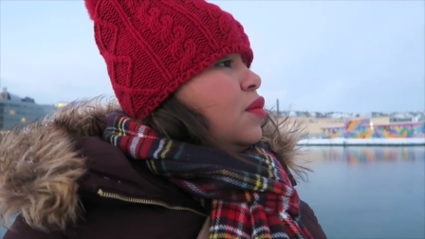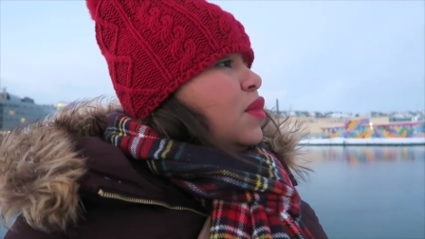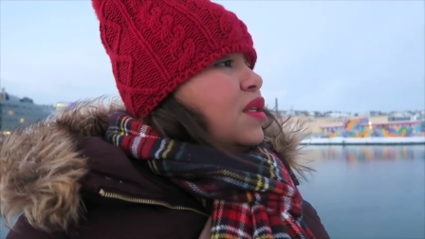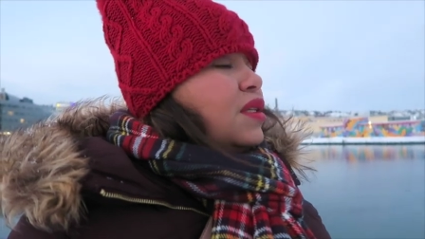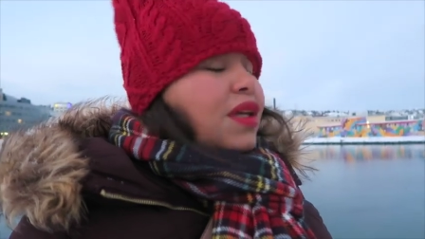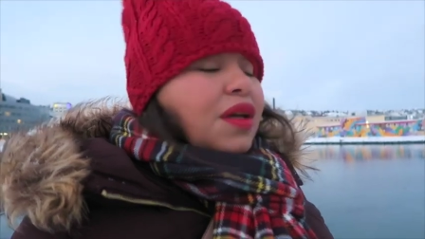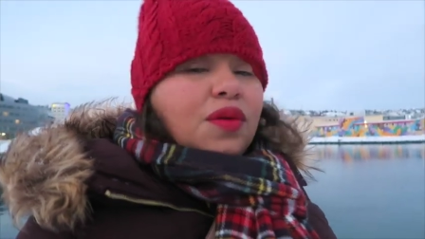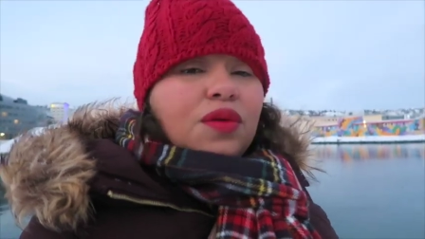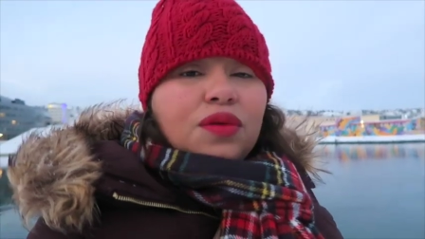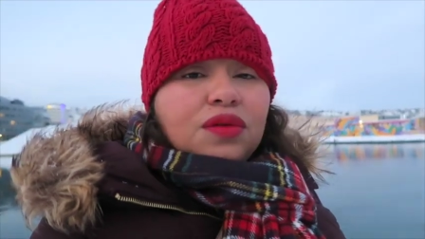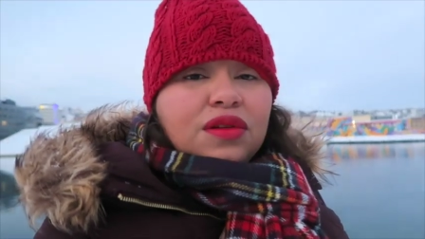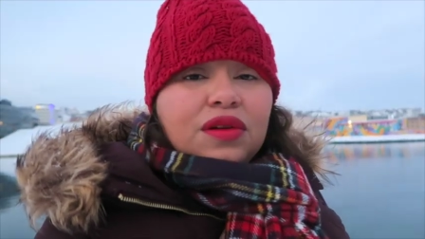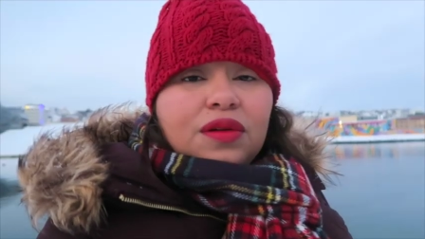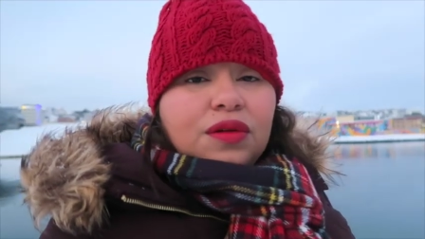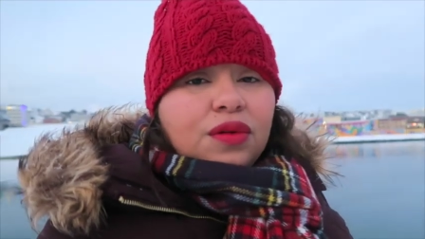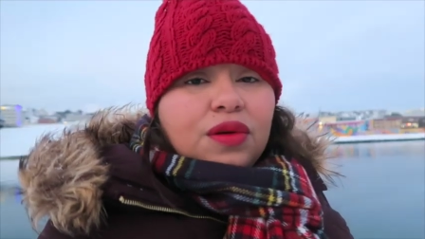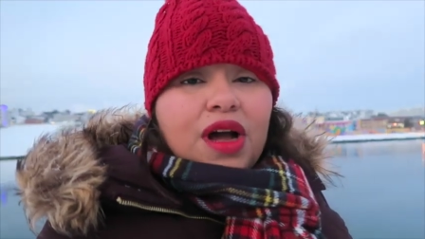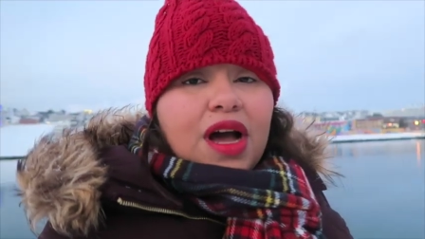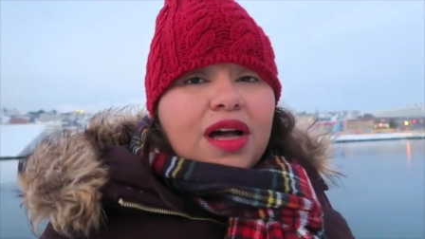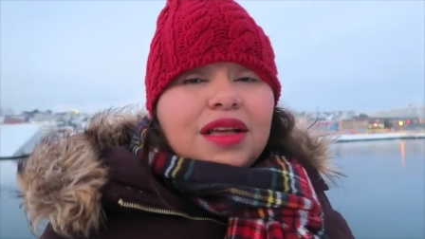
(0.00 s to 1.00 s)
mas você encontra
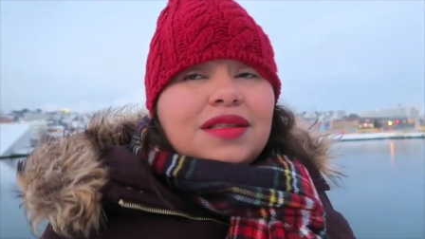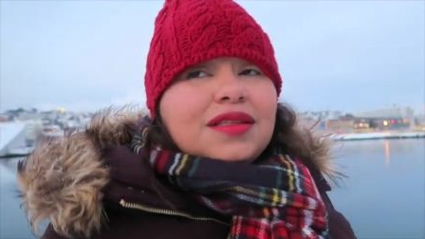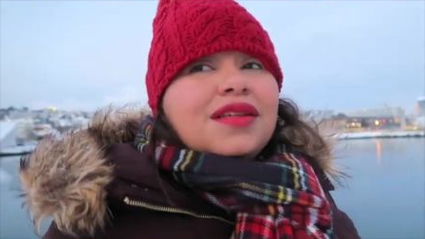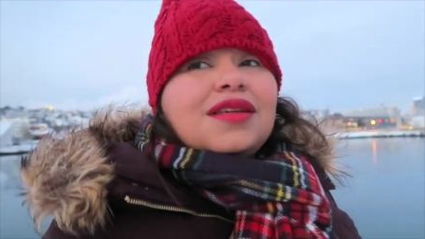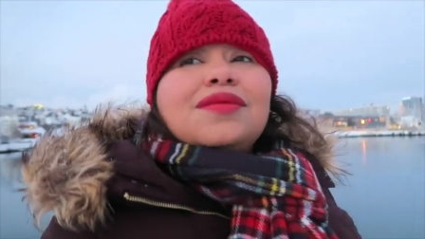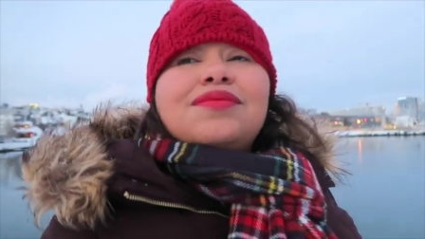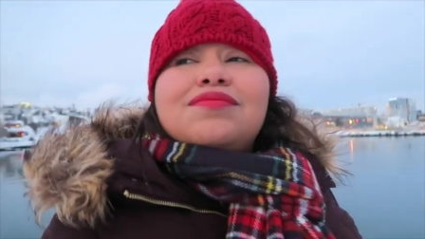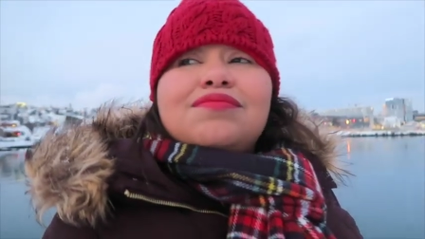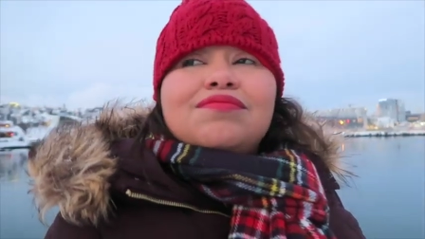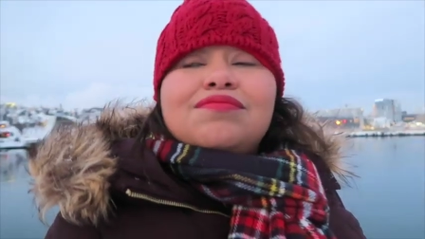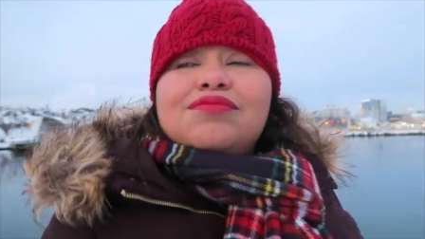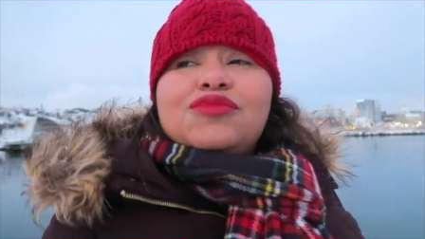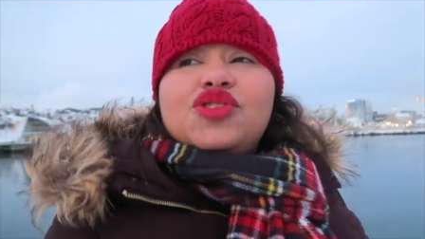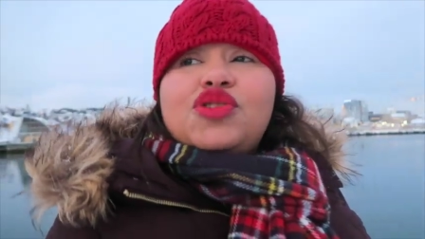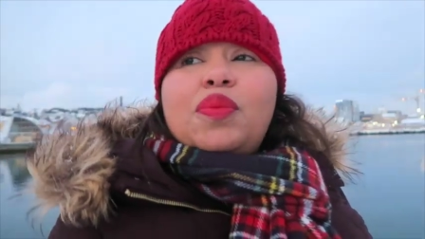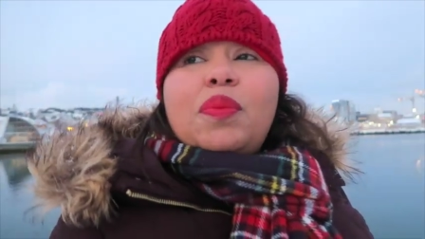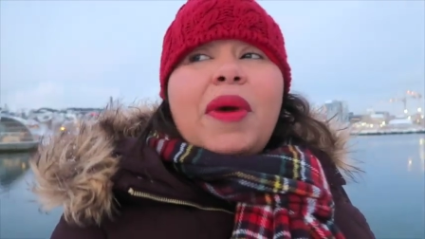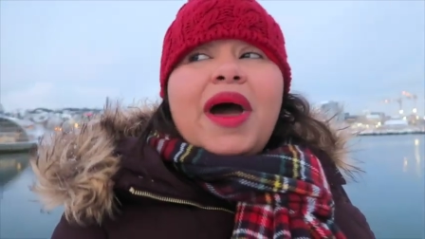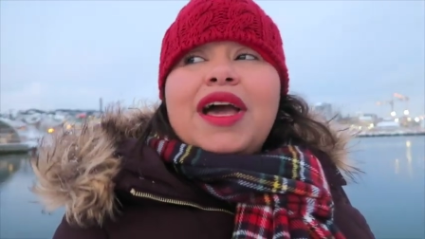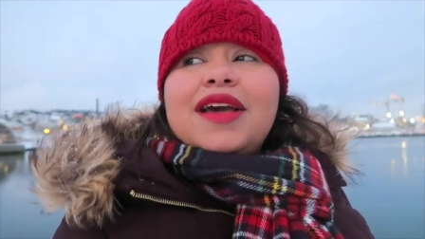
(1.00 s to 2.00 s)
um lugar assim,
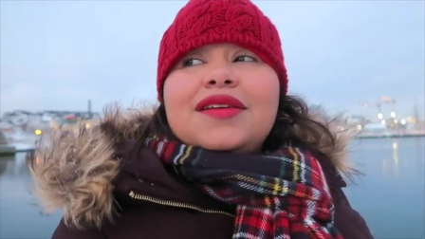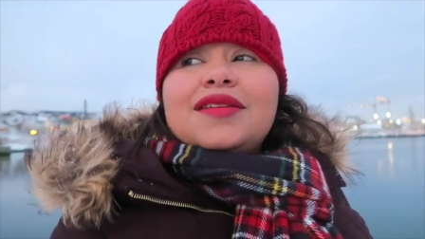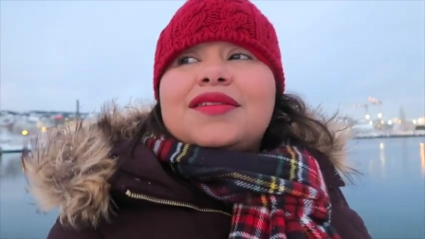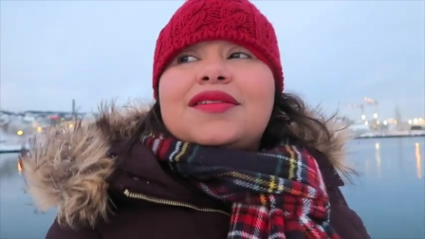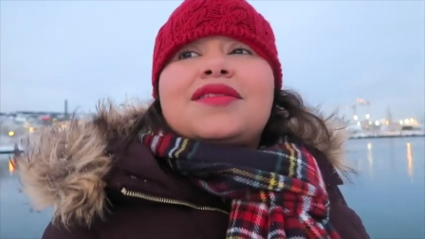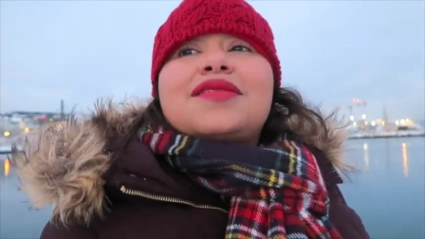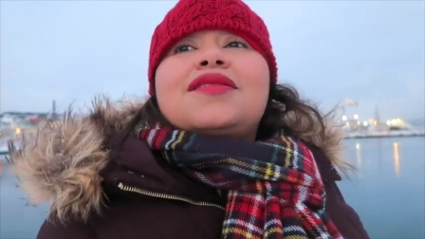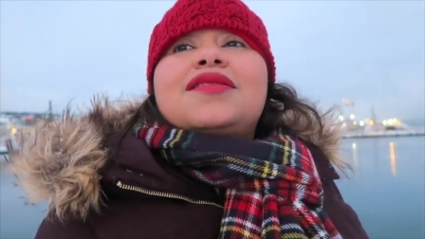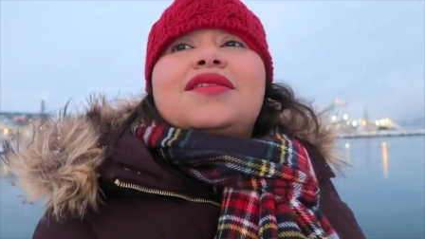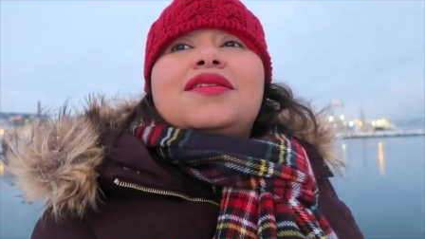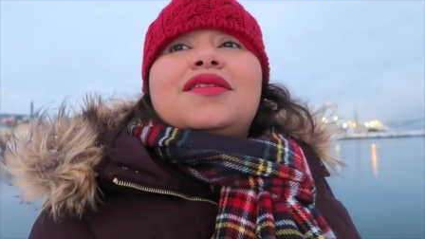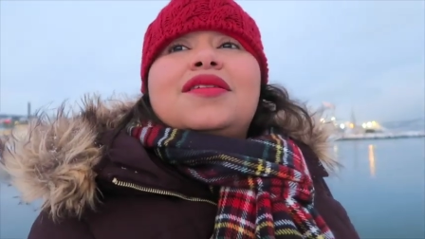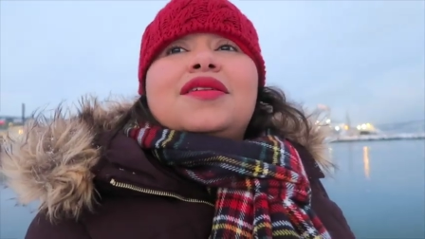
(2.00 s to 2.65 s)
de paz.